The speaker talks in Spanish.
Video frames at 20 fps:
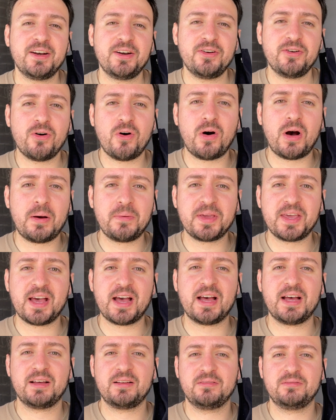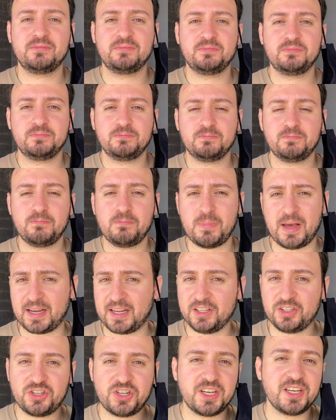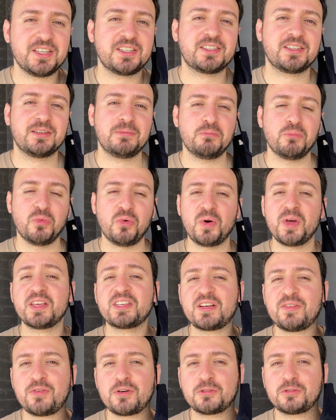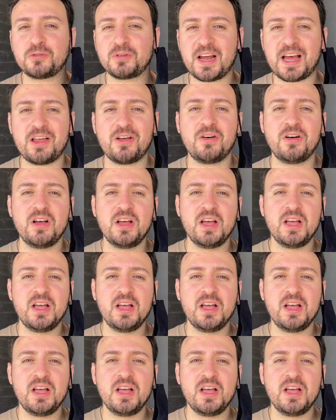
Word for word: no había mac and cheese, muy desafortunado.